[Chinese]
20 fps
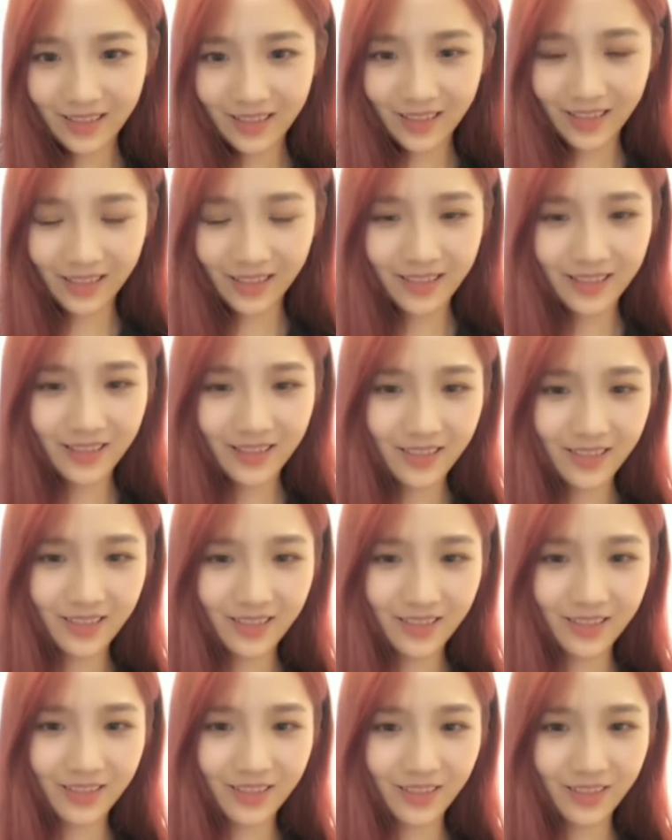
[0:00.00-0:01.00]
嗨，
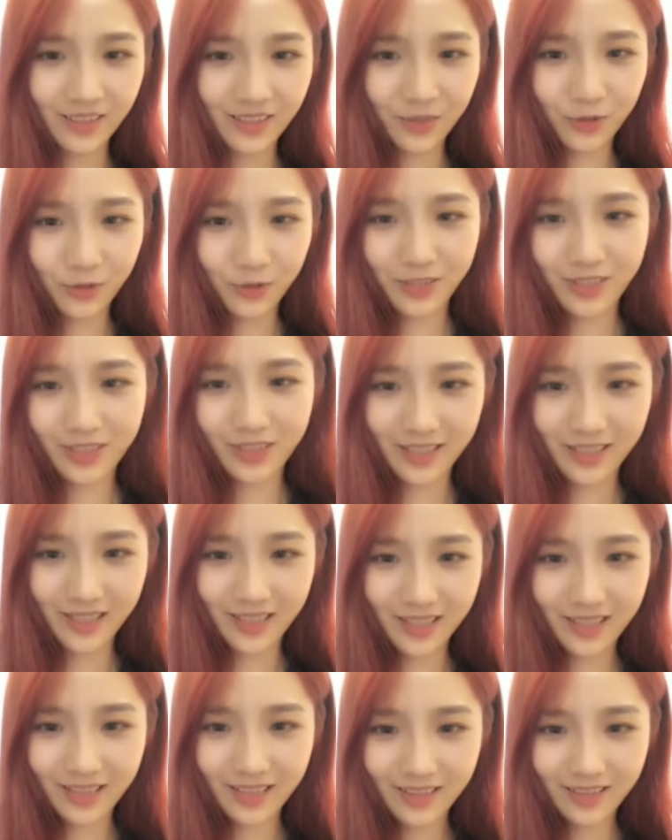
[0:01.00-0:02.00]
真的是说这些，
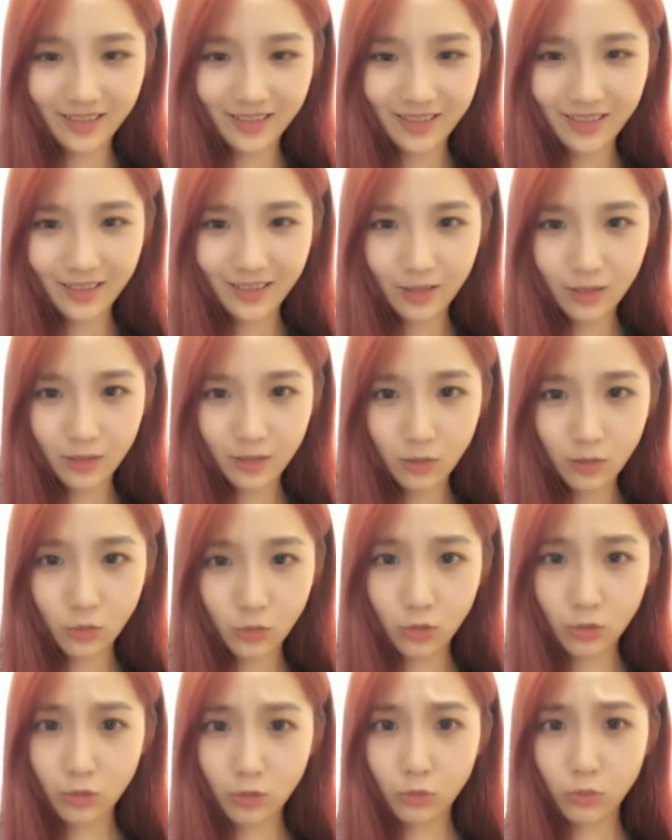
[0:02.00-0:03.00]
那
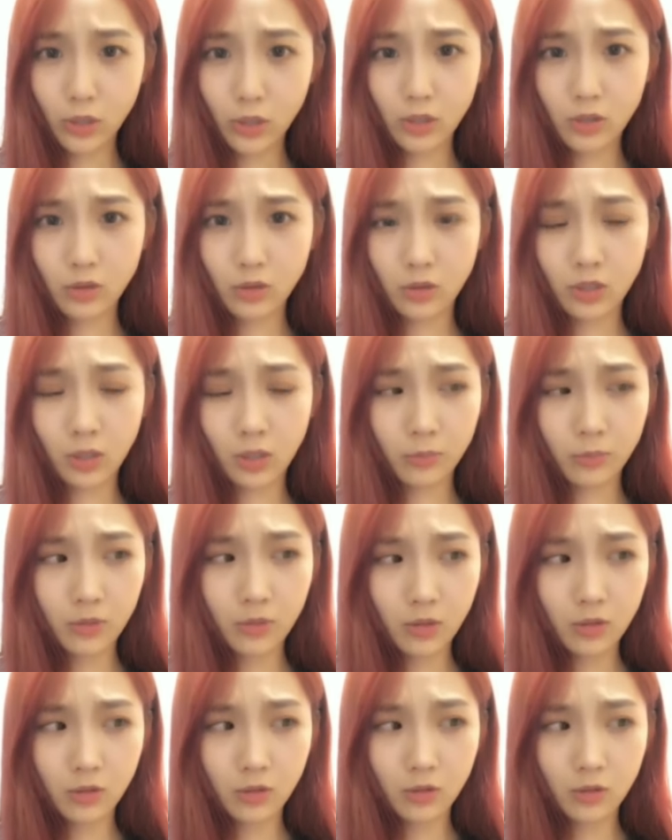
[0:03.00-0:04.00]
真的万一人家
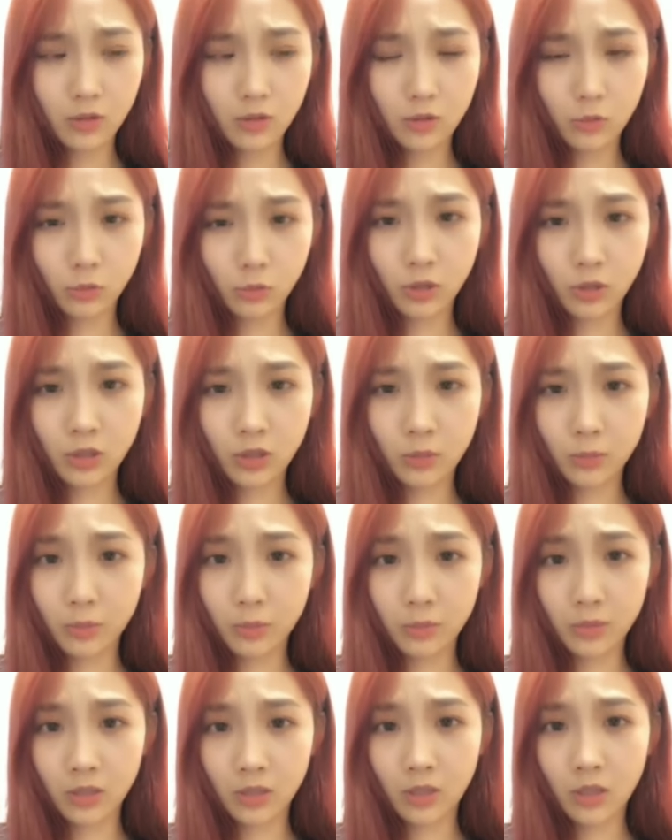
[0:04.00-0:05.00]
我弟弟妹
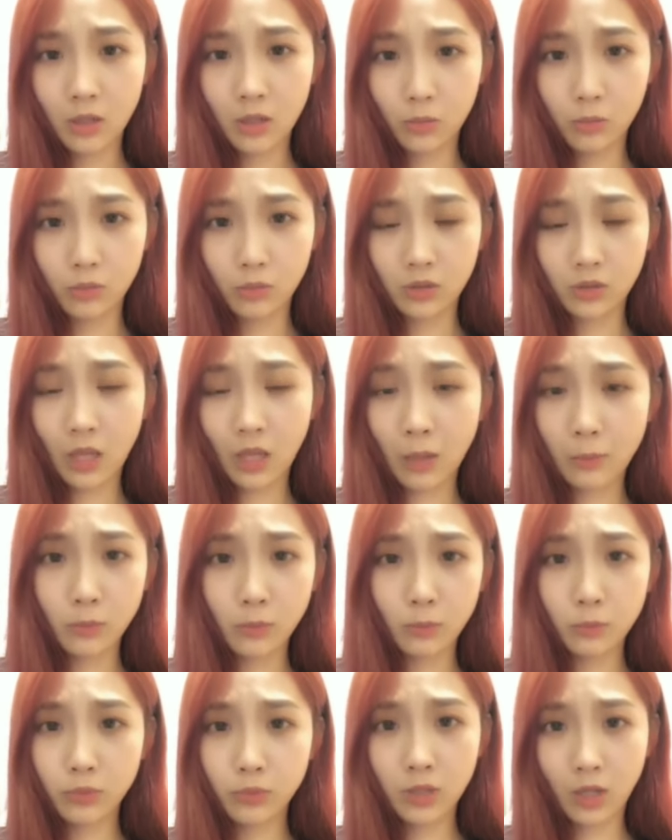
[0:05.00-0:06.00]
妹我他
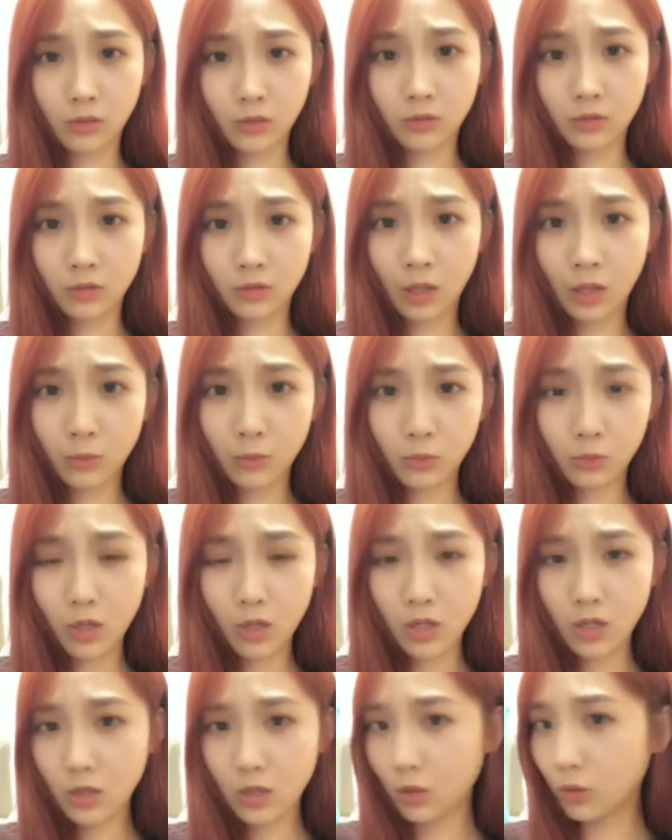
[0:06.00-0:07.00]
们不想，他们
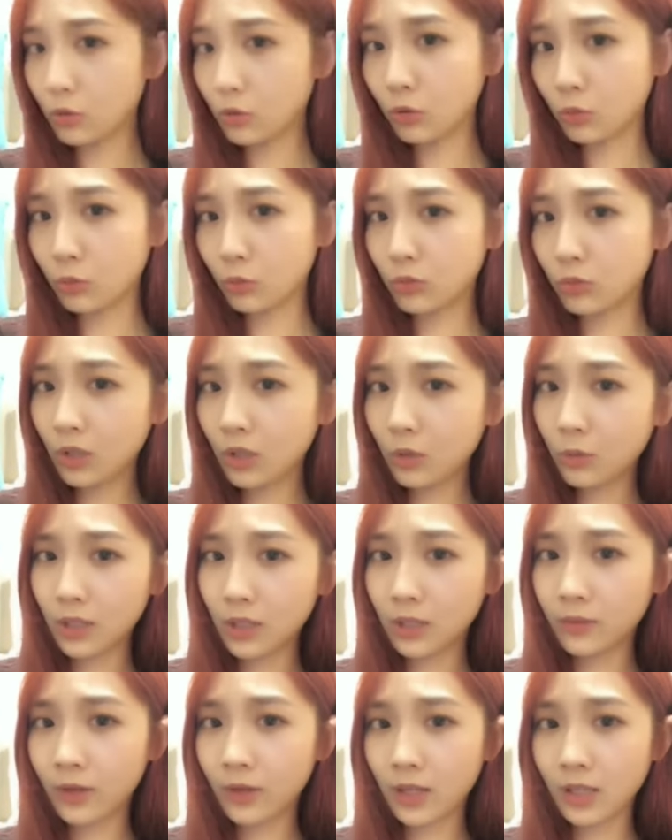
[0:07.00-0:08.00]
万一以后有另外
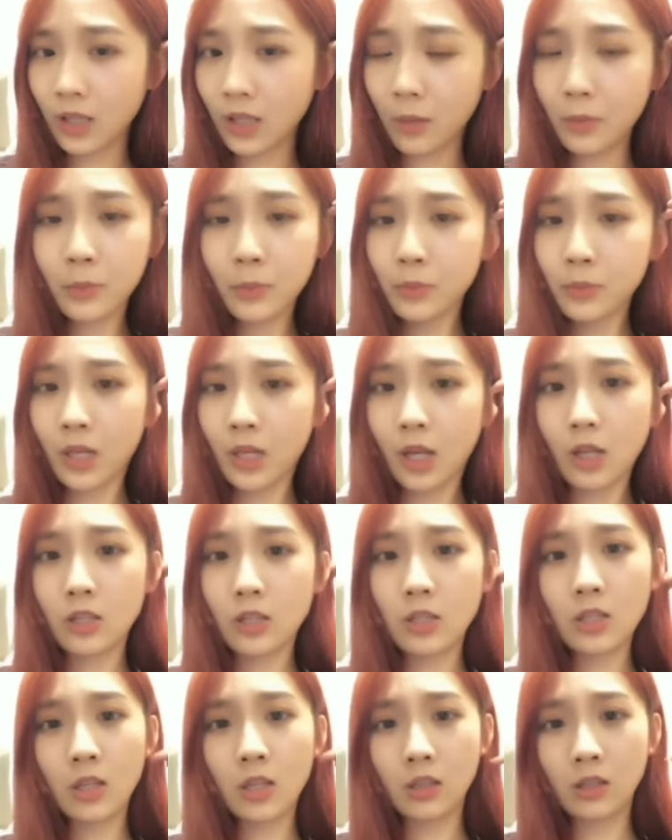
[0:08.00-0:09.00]
的发展，他们不想
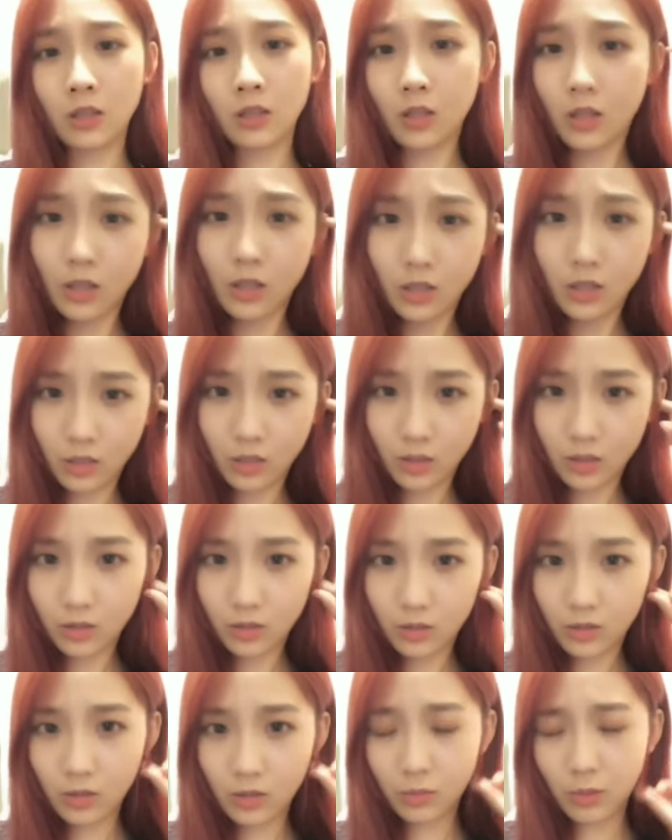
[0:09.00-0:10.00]
继承，
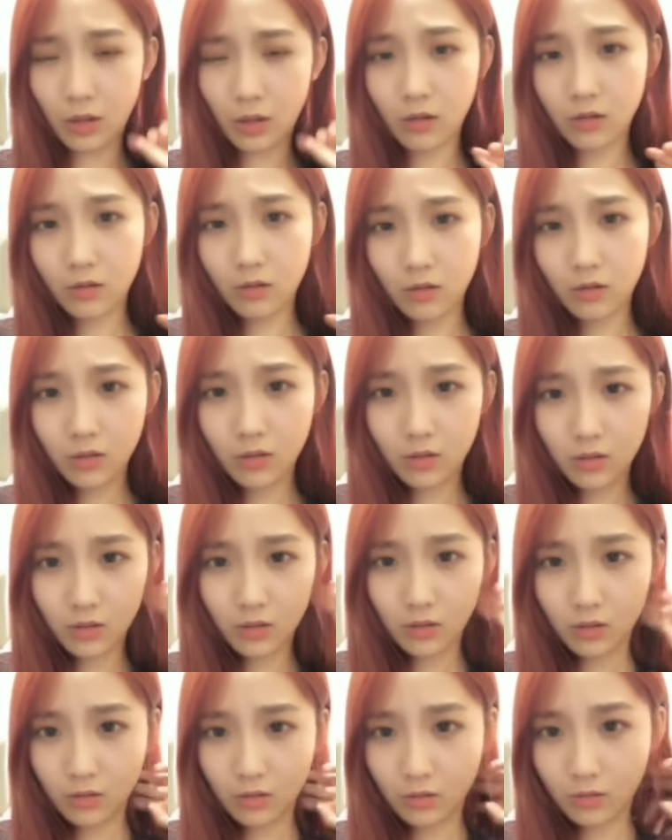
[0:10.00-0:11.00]
是吧？
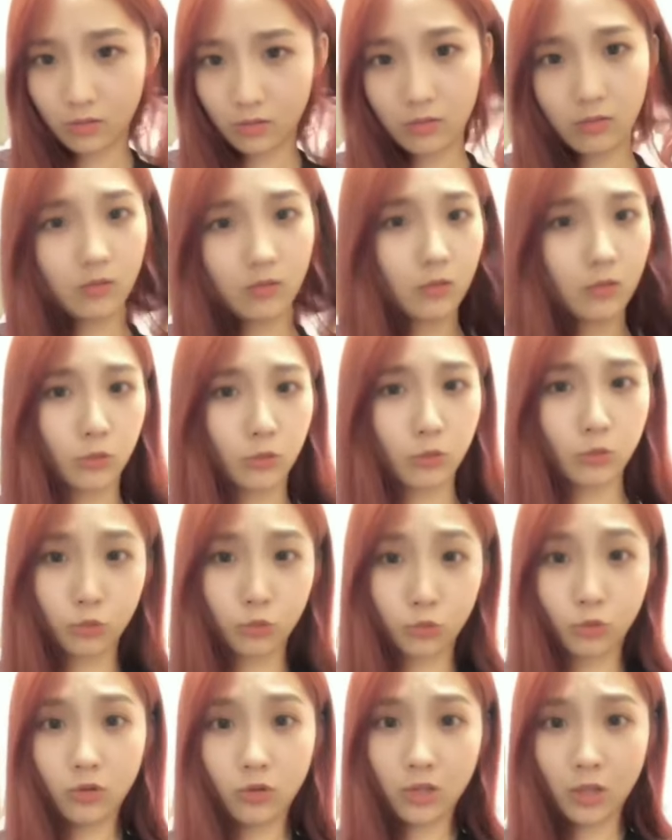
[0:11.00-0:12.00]
我
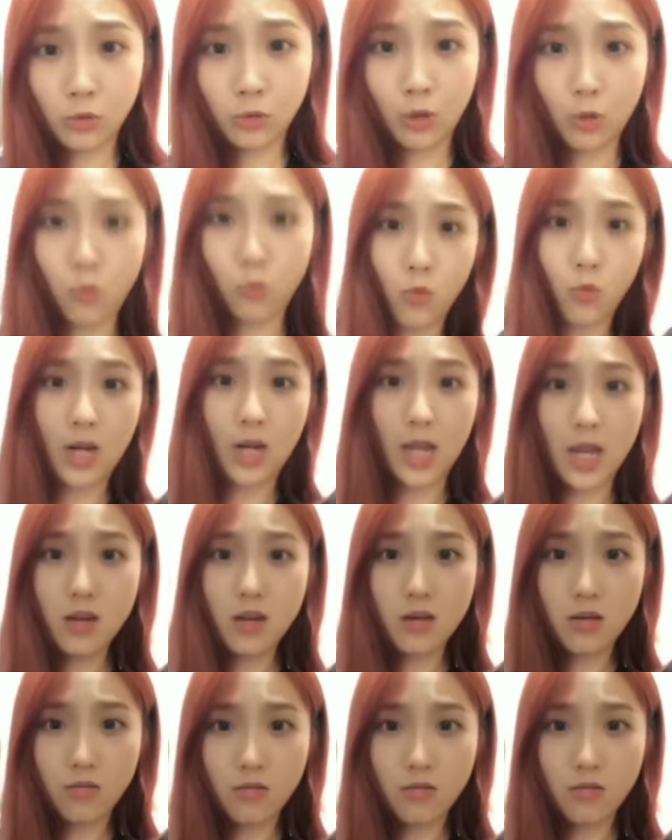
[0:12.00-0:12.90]
主动站出来，我来，